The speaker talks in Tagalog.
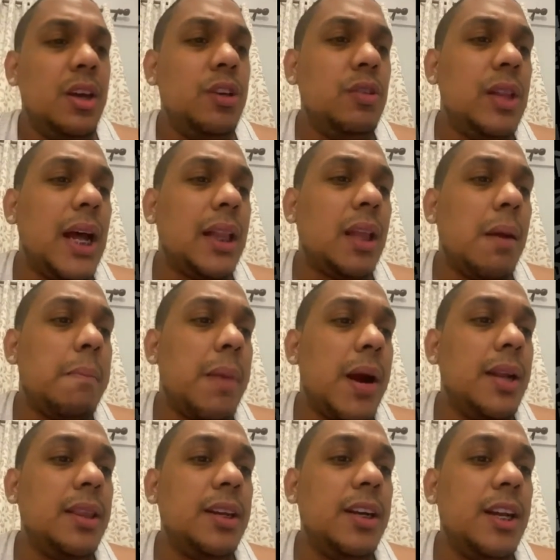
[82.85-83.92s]
Yung dating
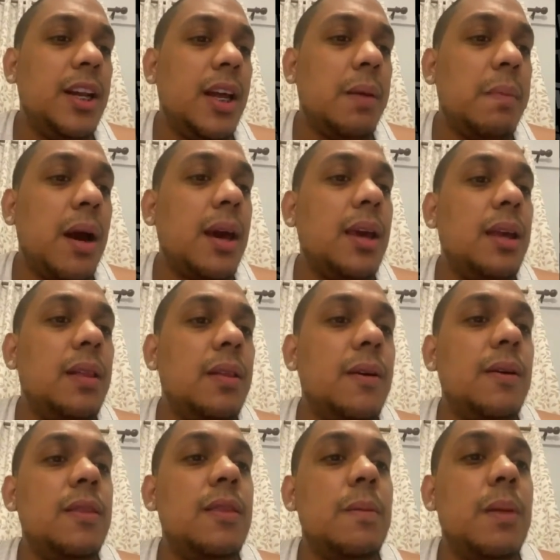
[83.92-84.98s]
partner ni Nick
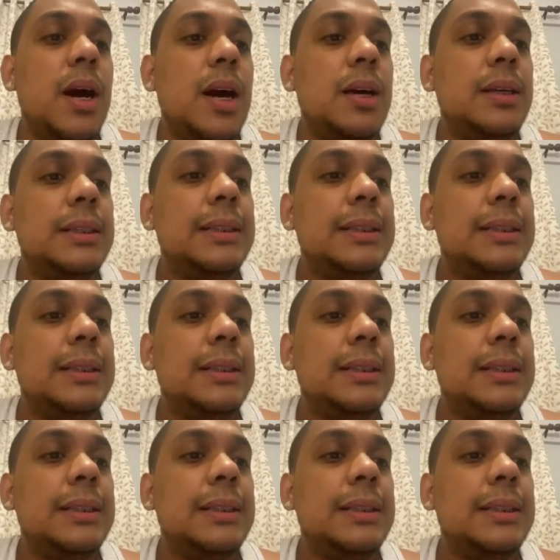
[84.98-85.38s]
Makino, 'di ba?